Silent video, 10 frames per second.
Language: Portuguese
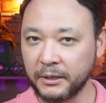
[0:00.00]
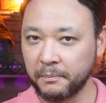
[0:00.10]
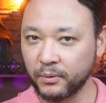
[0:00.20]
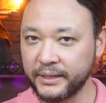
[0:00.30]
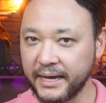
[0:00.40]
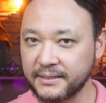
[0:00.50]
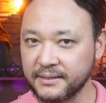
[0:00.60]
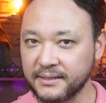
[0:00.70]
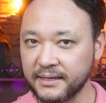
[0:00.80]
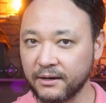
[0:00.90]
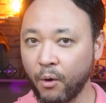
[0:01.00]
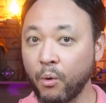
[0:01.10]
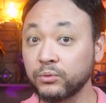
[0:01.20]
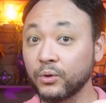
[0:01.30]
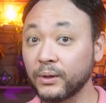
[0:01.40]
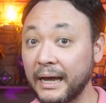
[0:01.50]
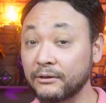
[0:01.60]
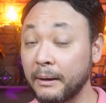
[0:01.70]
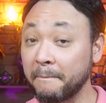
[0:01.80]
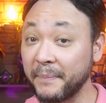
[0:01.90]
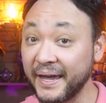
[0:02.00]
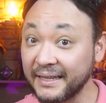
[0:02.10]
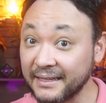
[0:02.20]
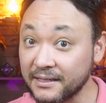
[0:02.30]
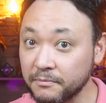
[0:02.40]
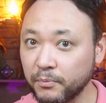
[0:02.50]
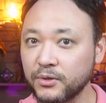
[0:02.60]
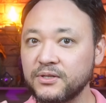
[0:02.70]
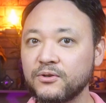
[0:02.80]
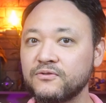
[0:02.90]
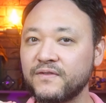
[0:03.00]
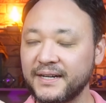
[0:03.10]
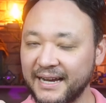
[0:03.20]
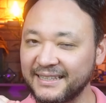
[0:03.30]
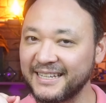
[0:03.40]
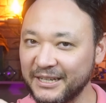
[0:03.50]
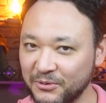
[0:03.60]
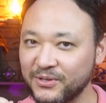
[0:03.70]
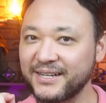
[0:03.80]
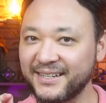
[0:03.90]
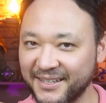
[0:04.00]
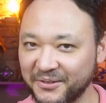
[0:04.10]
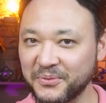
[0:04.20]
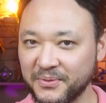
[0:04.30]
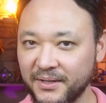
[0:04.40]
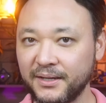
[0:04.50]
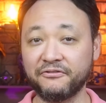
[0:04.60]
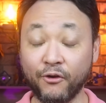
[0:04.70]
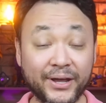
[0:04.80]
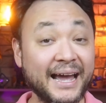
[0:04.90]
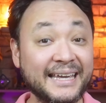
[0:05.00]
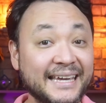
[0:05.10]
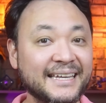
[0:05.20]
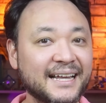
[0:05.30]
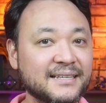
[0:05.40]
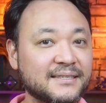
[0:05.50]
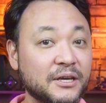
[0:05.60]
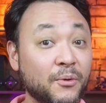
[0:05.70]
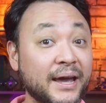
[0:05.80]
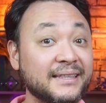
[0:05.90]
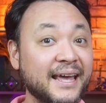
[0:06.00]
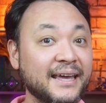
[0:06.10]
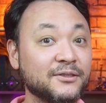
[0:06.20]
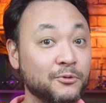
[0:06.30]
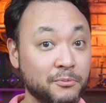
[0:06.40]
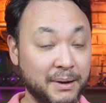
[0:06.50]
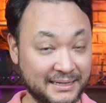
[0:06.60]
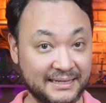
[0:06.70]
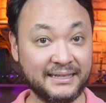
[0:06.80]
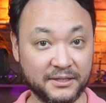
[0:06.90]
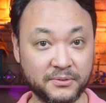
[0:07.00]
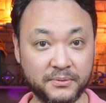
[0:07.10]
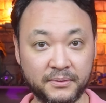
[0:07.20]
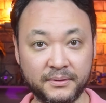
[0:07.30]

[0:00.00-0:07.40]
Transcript: que pudesse ser controlado apenas por seus verdadeiros herdeiros. E foi aí que nasceu a ideia do basilisco.